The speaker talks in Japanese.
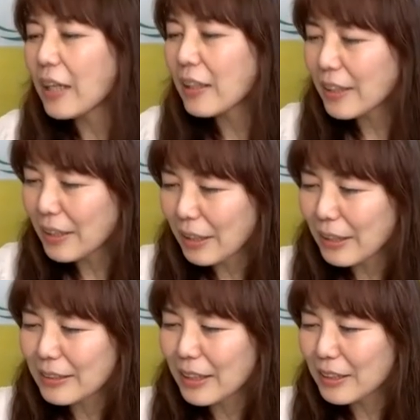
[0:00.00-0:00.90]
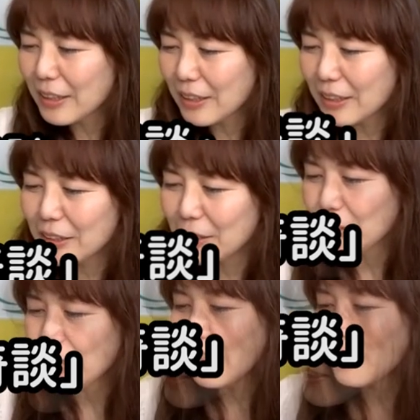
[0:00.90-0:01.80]
柳川さん、金
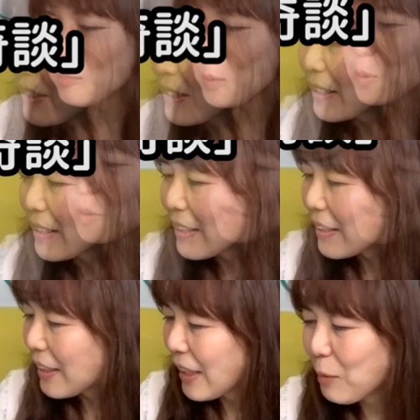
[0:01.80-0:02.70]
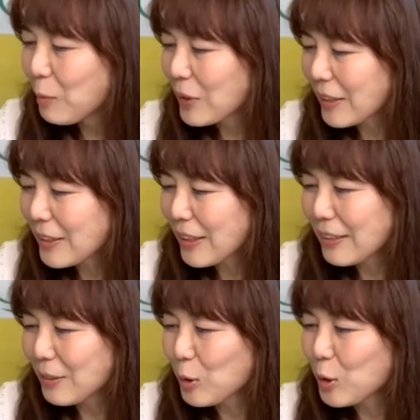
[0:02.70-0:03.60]
龍さん、ああ、もうたく
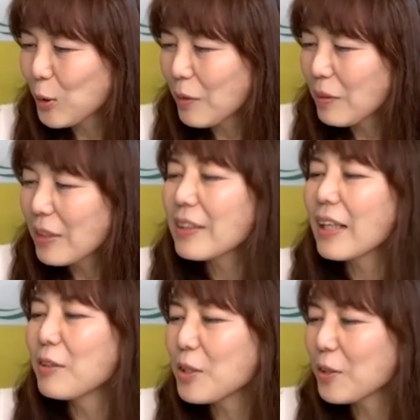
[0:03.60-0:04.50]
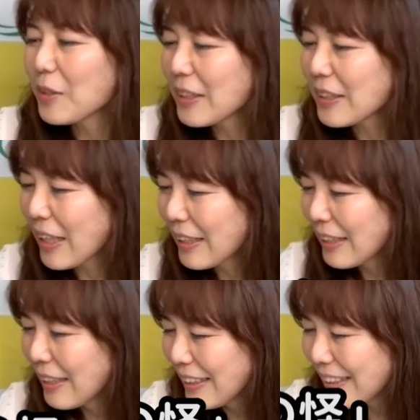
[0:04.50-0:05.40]
さん、どうしよう、寺内由美さ
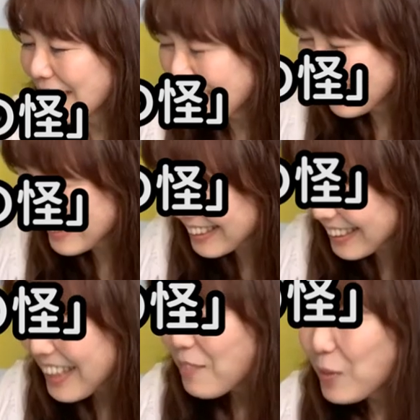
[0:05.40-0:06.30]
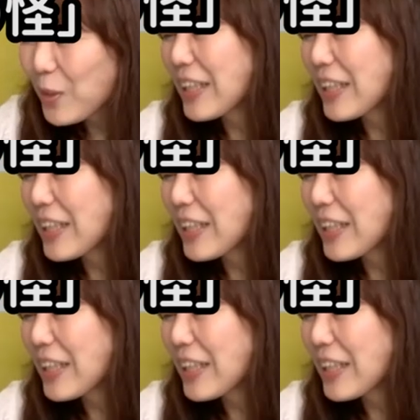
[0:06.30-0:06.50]
ん。そ